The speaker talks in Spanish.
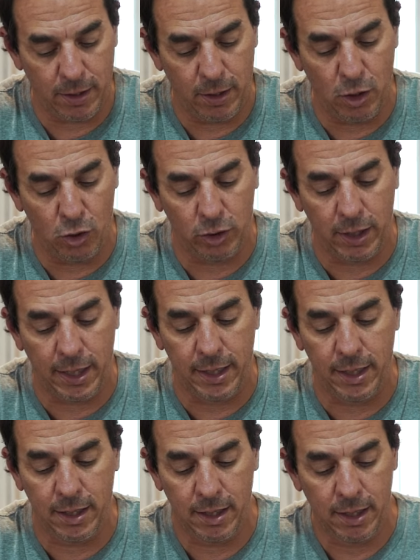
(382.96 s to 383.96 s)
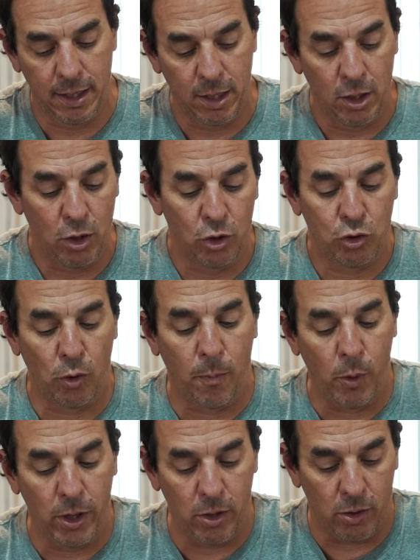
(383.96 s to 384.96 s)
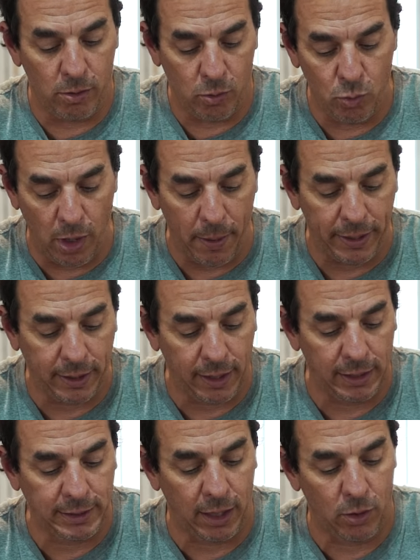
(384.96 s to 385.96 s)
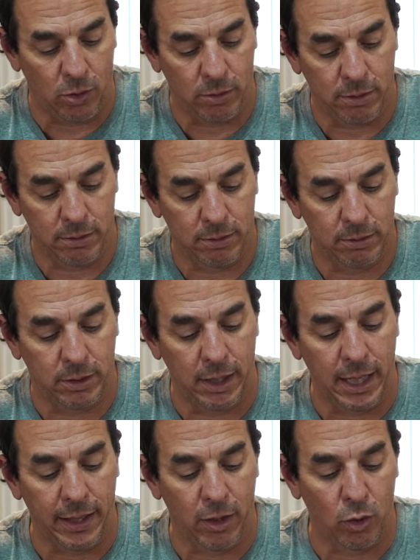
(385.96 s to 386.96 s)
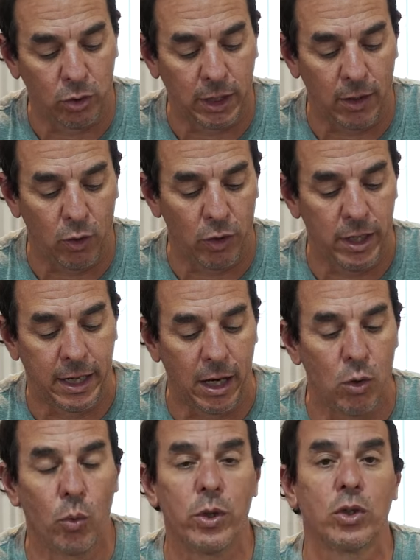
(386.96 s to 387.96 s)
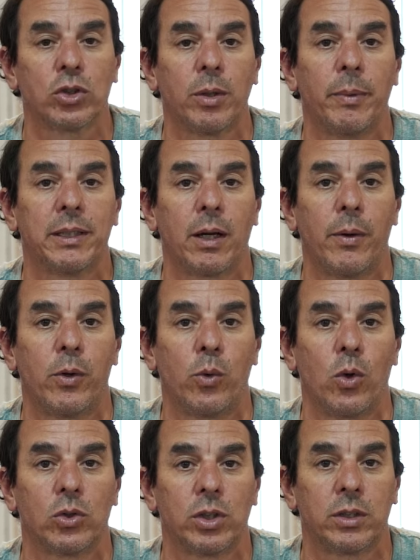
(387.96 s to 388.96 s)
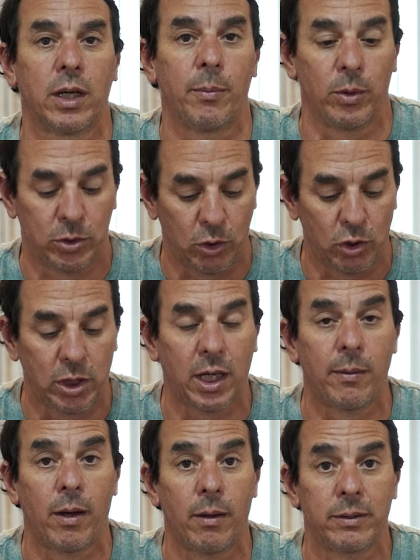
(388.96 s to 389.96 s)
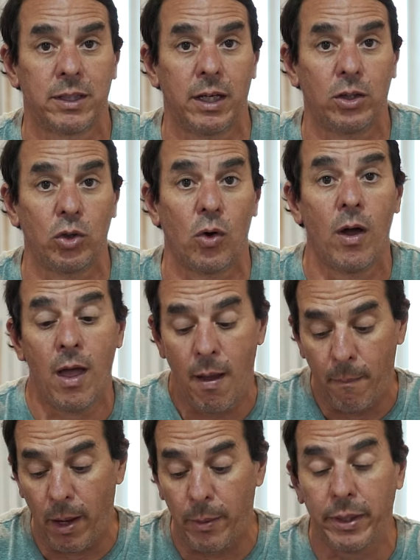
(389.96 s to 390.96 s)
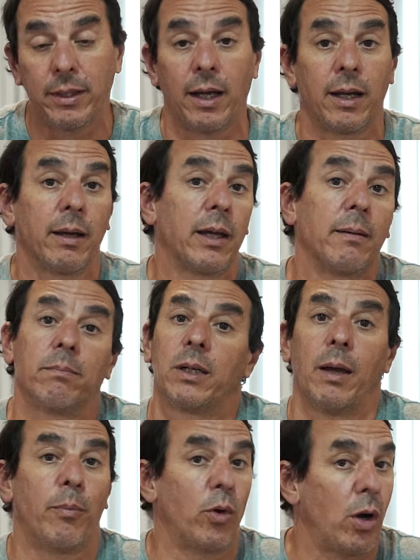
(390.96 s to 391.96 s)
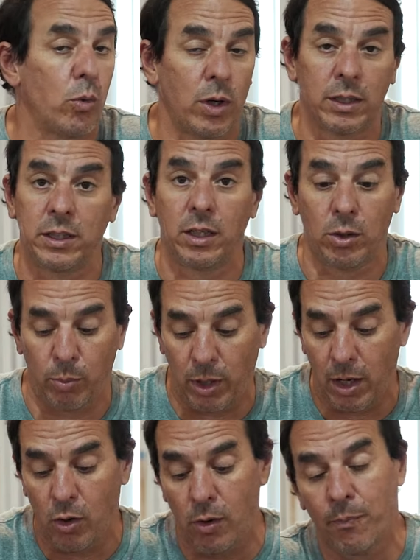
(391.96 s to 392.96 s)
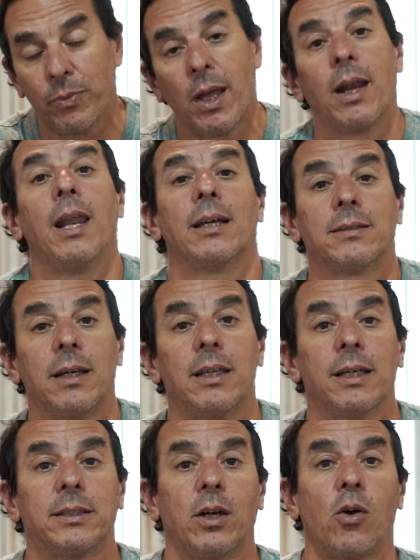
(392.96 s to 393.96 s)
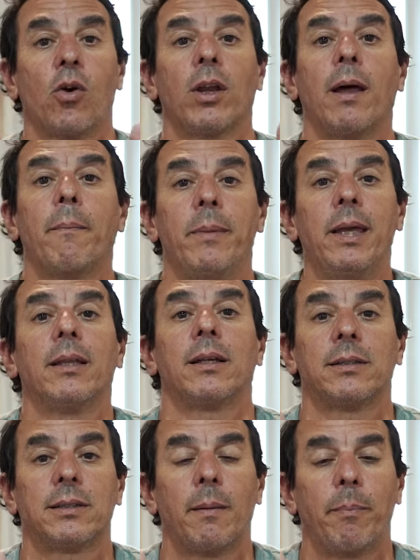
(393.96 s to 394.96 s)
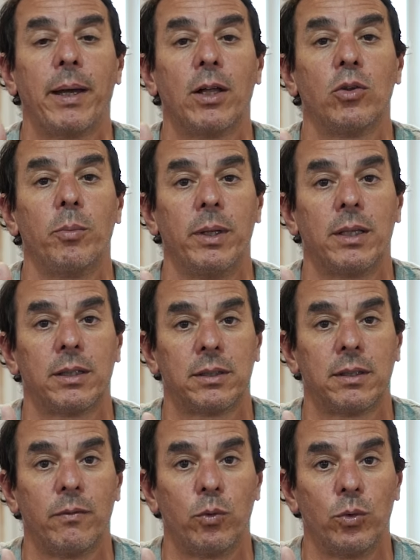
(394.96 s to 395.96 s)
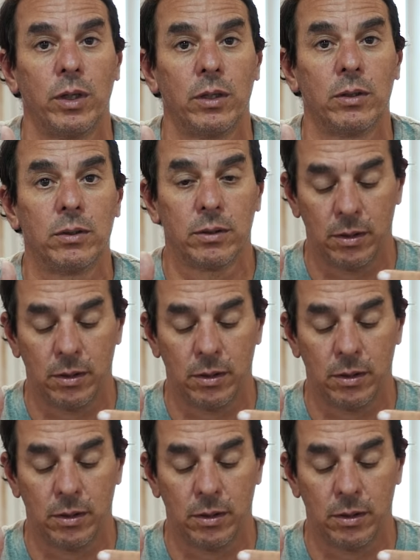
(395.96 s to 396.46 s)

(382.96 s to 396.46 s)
y lo tire ahí, yo puedo, una vez que está calzado, tirar de costado y que el nudito se me trabe en uno de los extremos. Entonces, ¿qué va a hacer esto? Va a evitar que por algún accidente o por algo, la salida se corra mientras se están pegando y mientras se están fundiendo.